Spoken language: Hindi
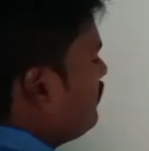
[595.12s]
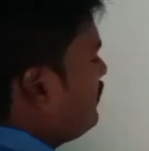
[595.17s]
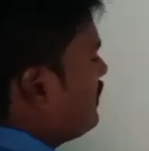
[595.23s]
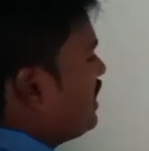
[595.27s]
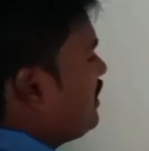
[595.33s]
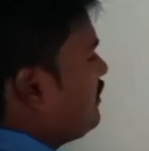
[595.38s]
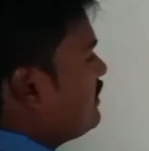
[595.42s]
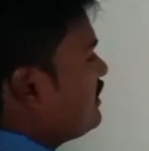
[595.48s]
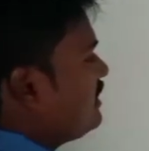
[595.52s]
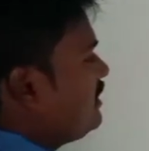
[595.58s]

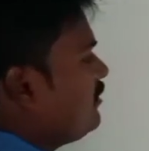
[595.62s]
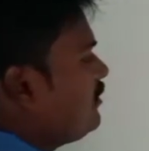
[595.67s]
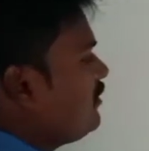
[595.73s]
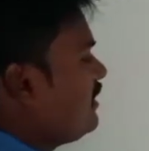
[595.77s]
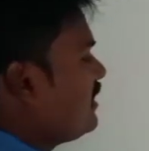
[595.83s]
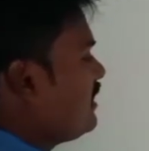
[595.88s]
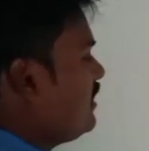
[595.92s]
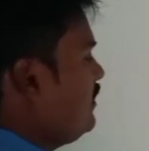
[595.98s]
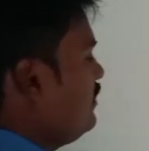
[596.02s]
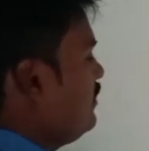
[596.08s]
बराबर कितना होगा
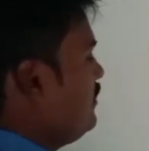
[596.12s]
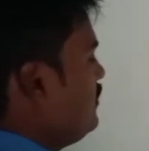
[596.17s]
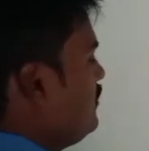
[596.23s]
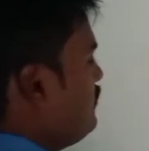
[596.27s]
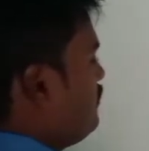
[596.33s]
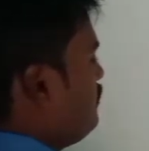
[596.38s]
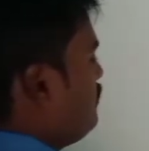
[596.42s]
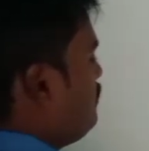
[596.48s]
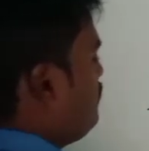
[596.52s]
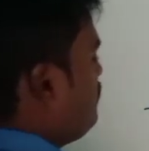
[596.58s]
हमारा
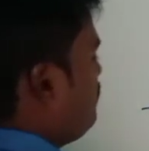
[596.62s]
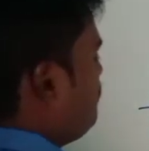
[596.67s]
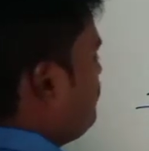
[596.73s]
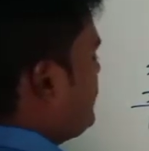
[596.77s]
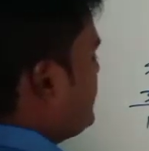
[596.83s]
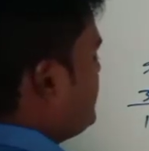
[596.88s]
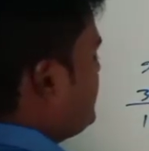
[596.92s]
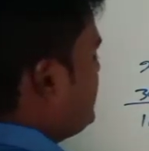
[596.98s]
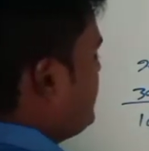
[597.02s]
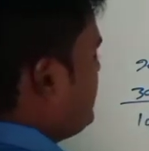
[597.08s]

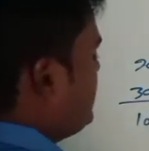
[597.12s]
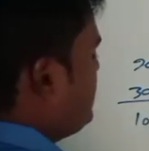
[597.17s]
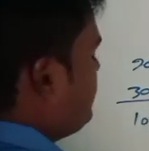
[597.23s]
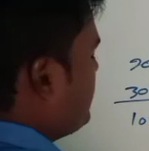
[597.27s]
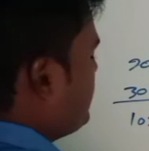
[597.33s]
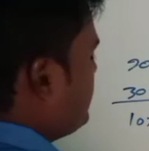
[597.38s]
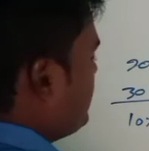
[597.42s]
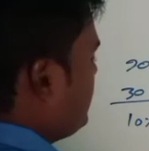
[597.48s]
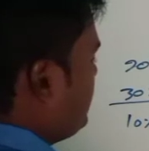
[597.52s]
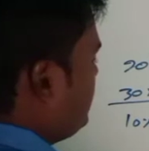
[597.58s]
पच्चीस
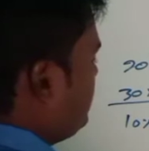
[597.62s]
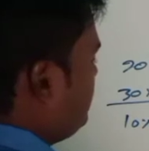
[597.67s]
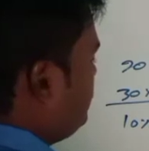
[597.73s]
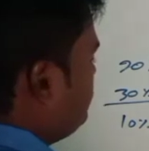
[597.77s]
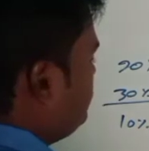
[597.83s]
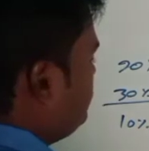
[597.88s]
परसेंट